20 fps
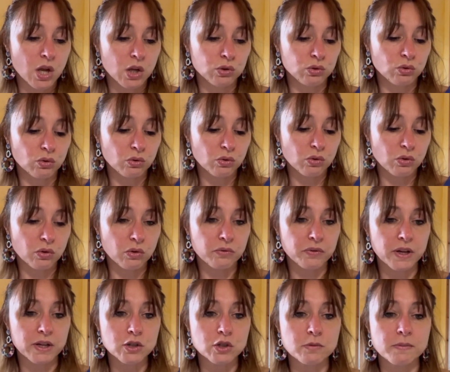Donc euh,
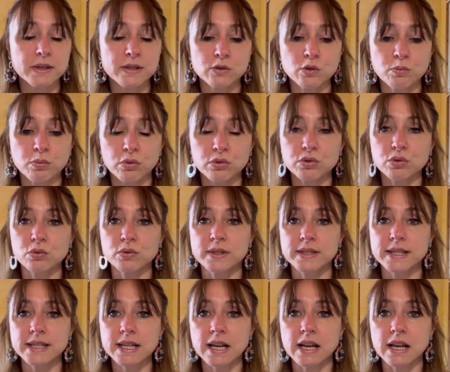franchement, ce produit
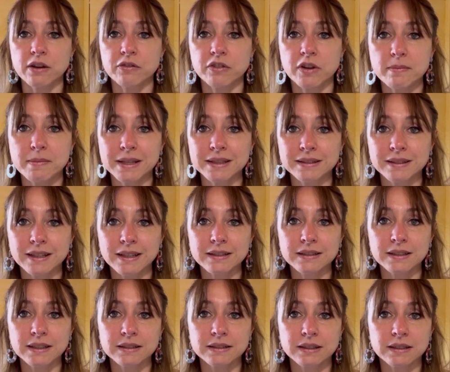aussi, il a l'air vraiment très
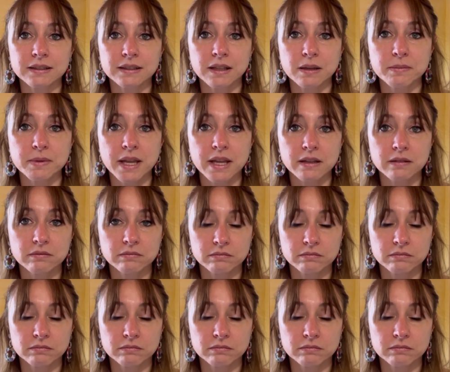très très très bien.